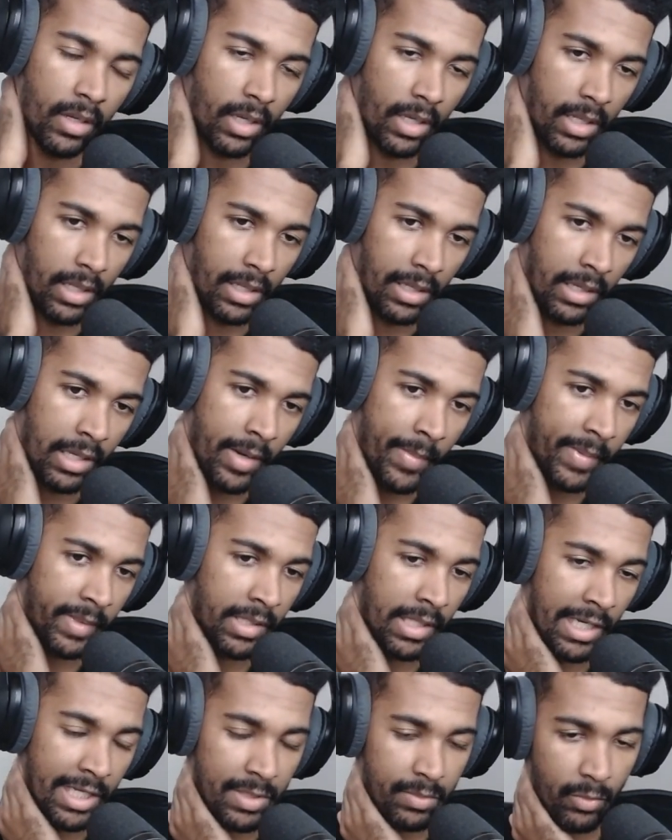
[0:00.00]
el
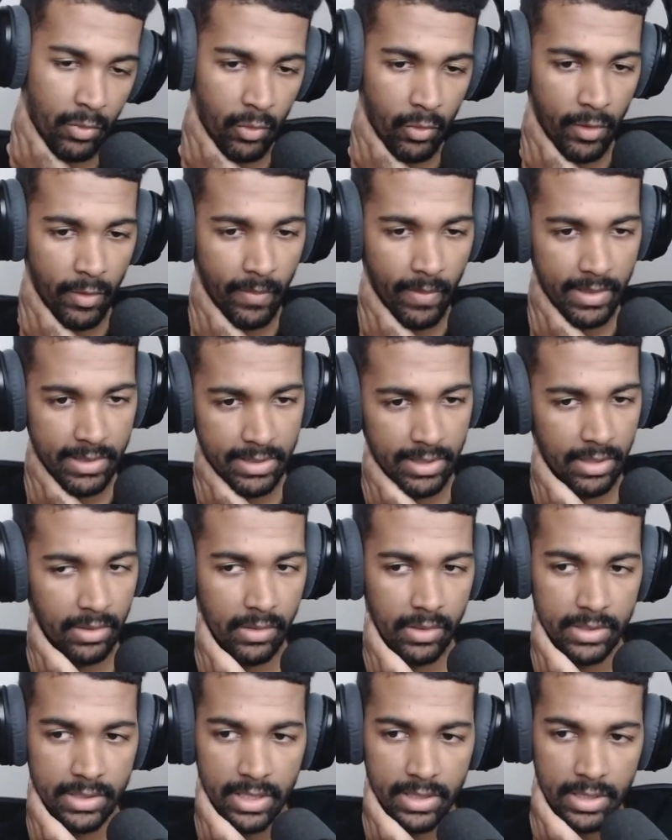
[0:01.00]
capitalismo iba a ser
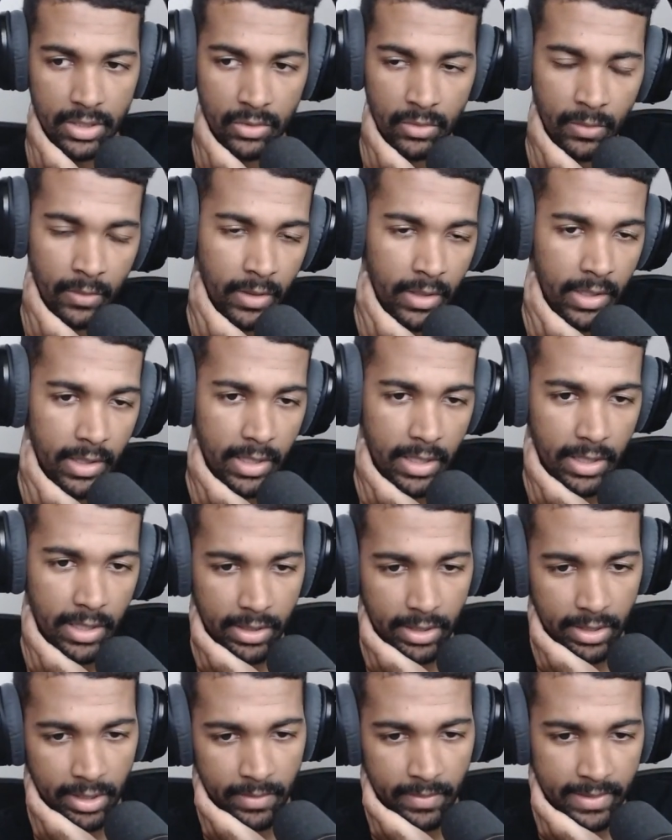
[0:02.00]
lo que está haciendo hoy día,
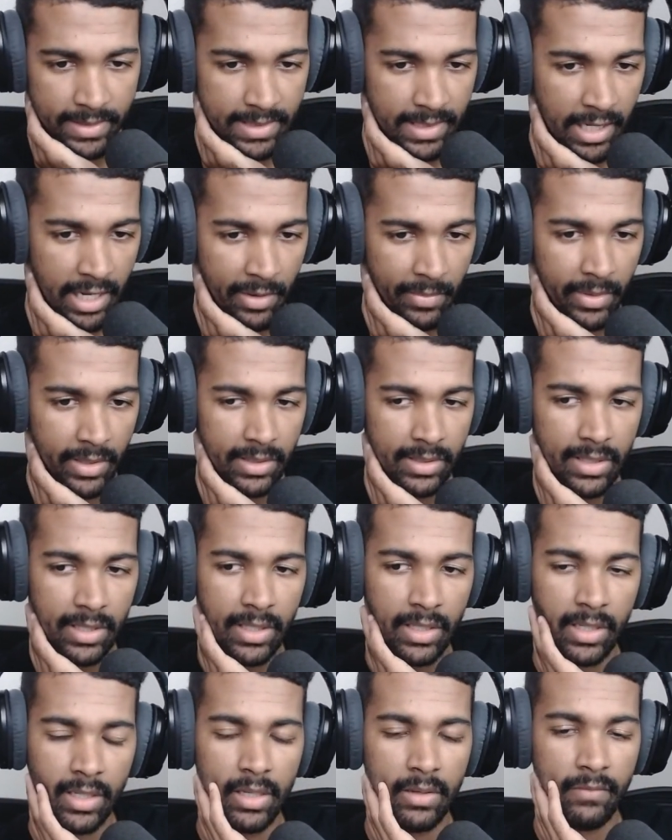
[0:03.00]
que
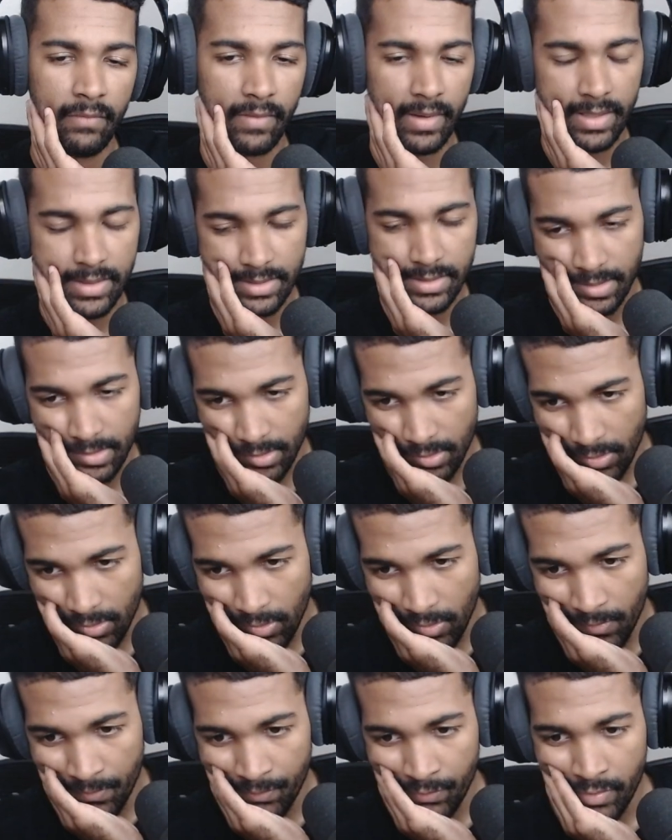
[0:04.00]
básicamente
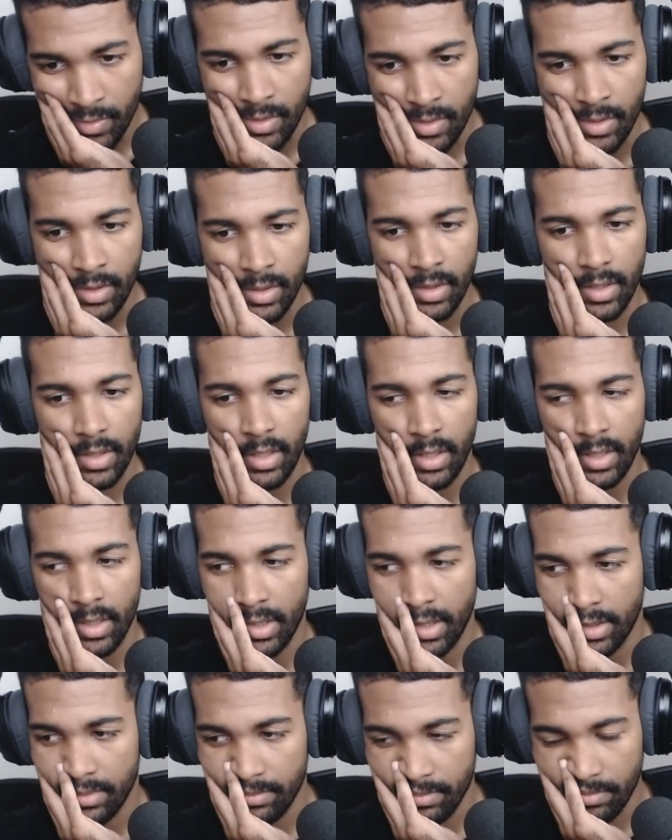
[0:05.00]
inflación,
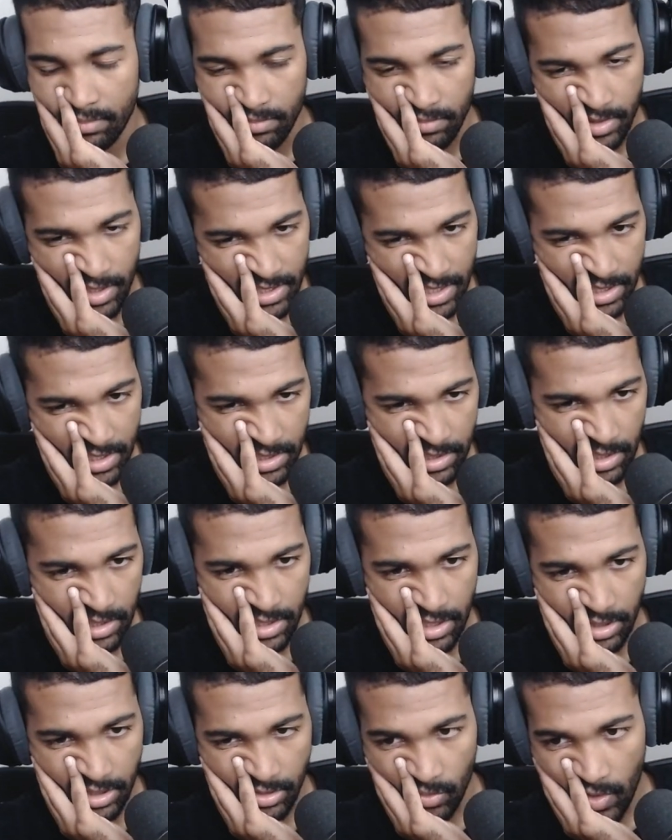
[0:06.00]
eh, desastres
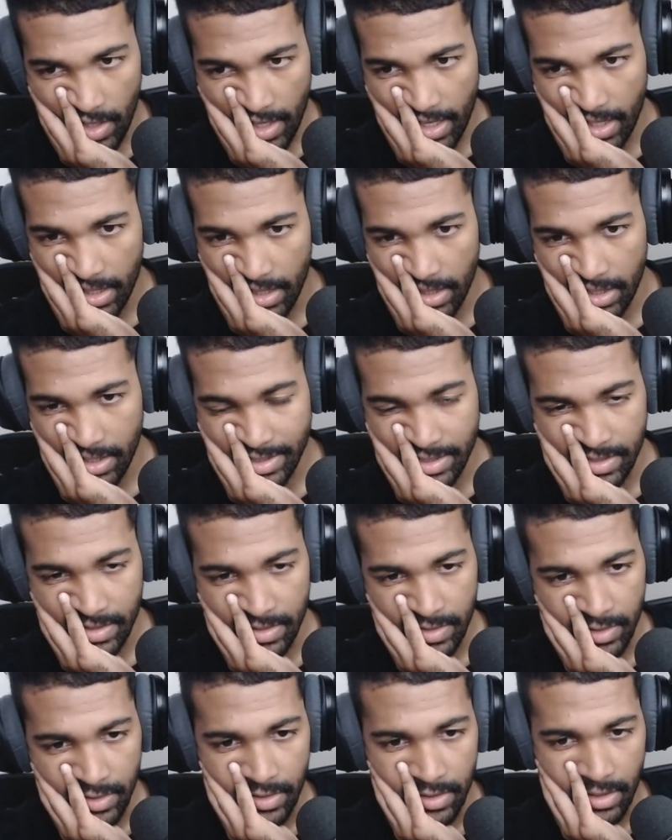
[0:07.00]
naturales,
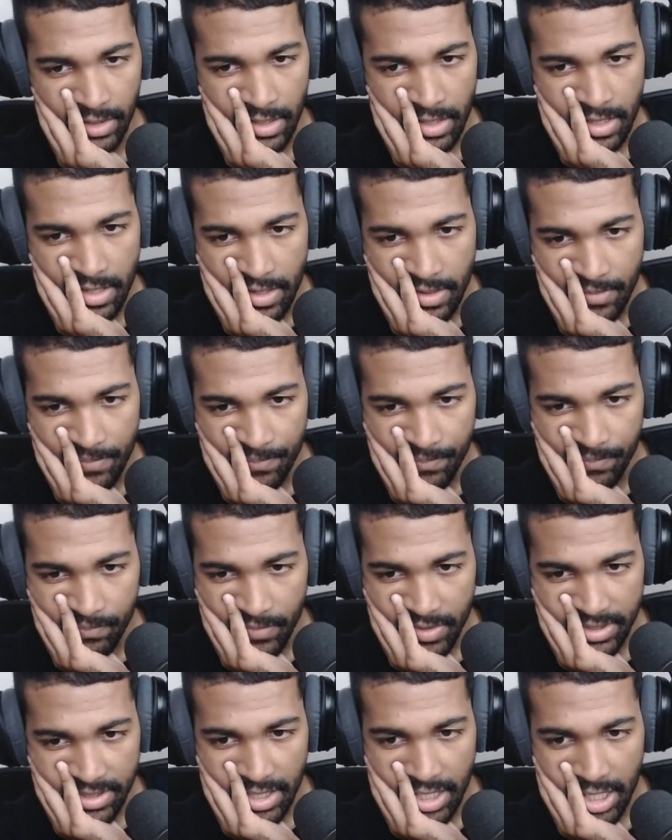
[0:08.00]
eh,
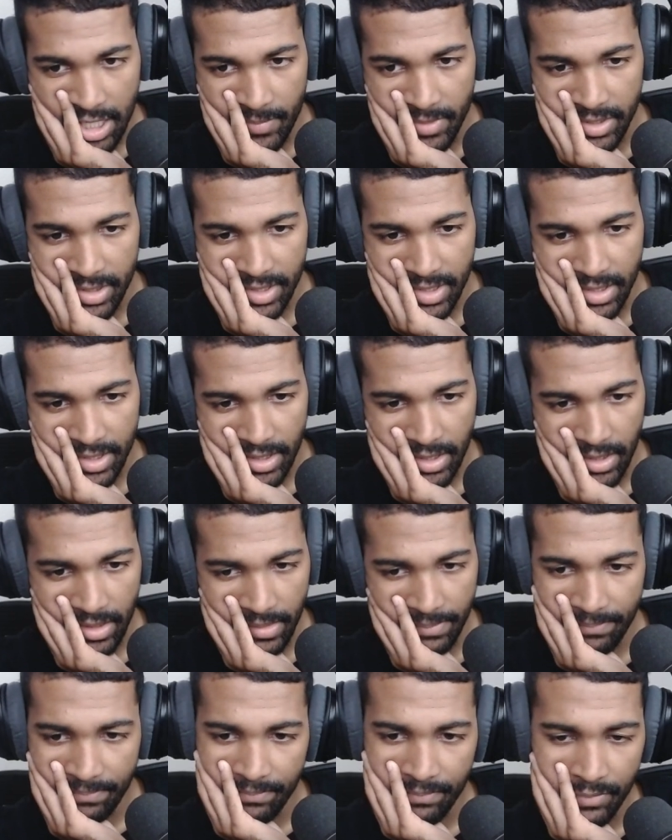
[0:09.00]

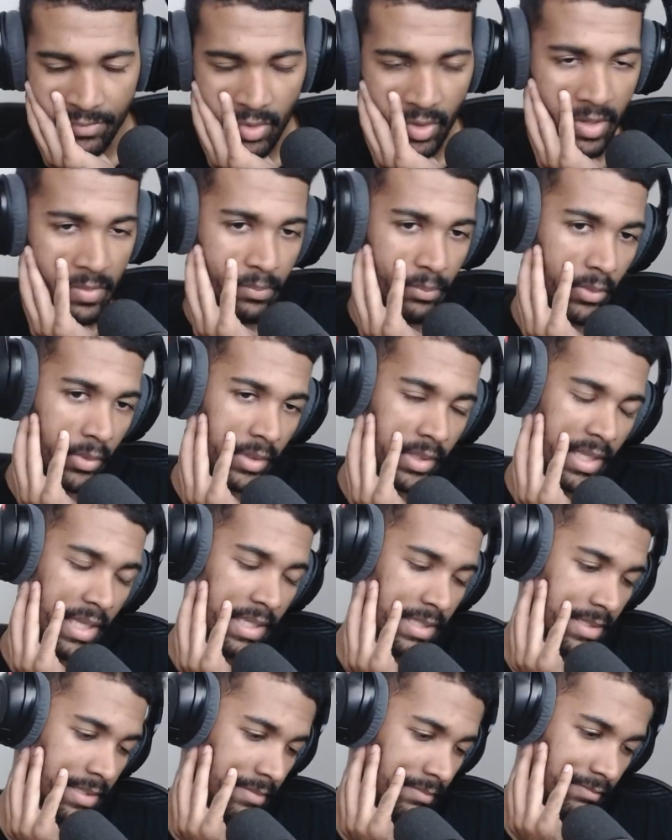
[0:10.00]
básicamente no le
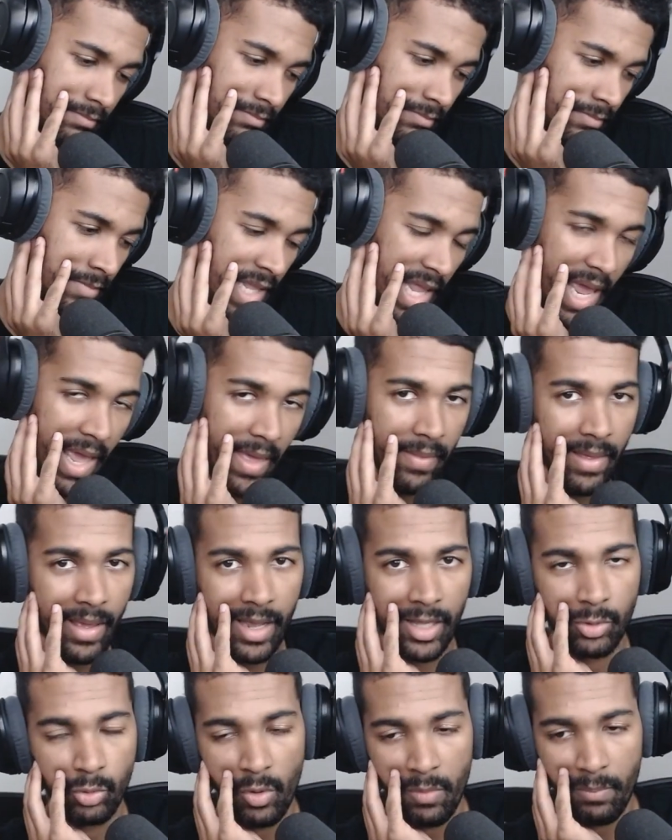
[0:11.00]
importas
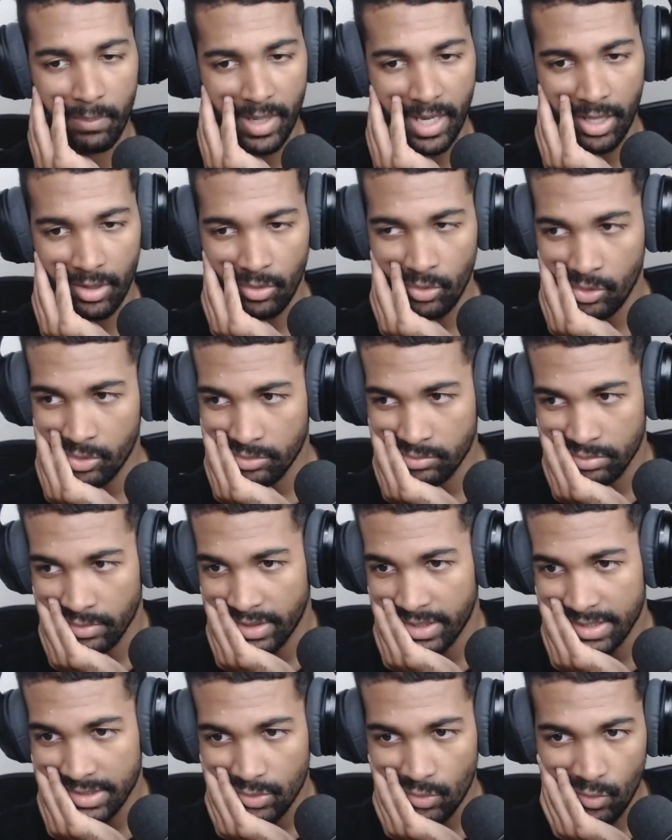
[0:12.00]
nada a tu empleador, tú
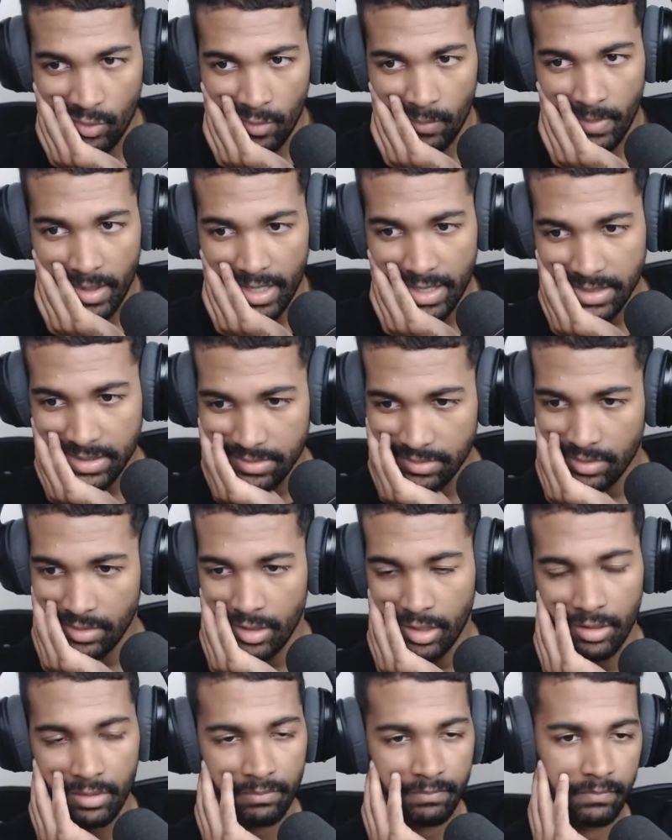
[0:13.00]
eres uno más,
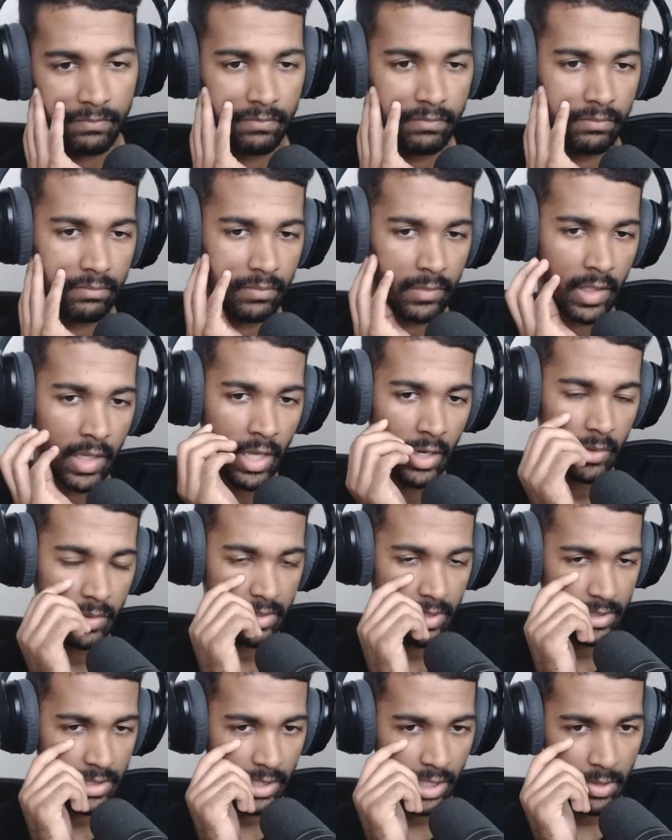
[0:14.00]
ah, ya no
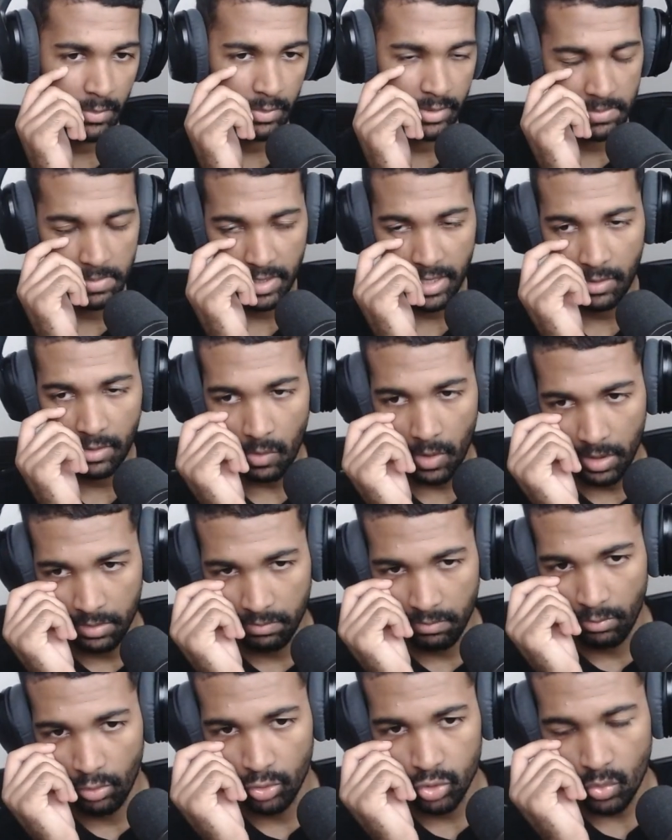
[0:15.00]
estás aquí, pues me da igual,
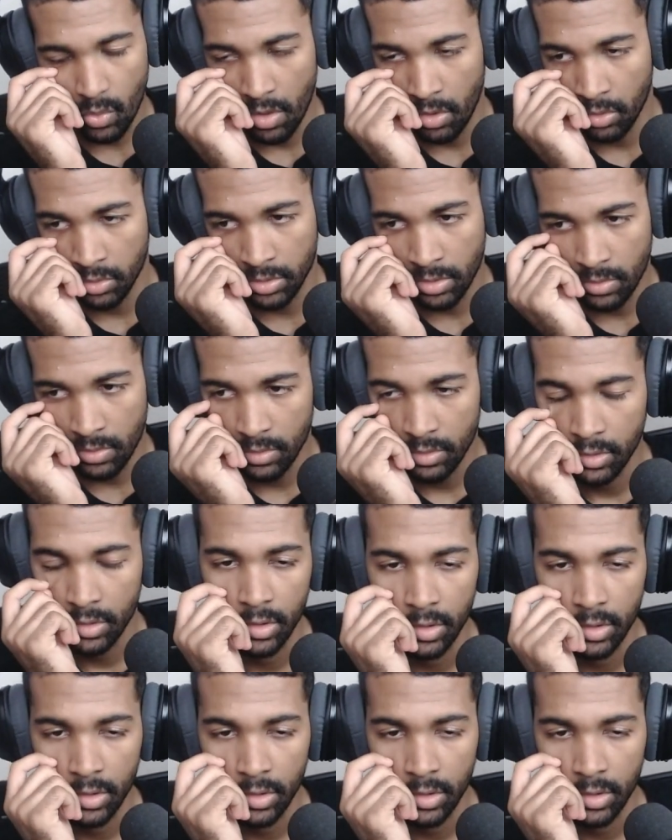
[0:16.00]
busco a otro.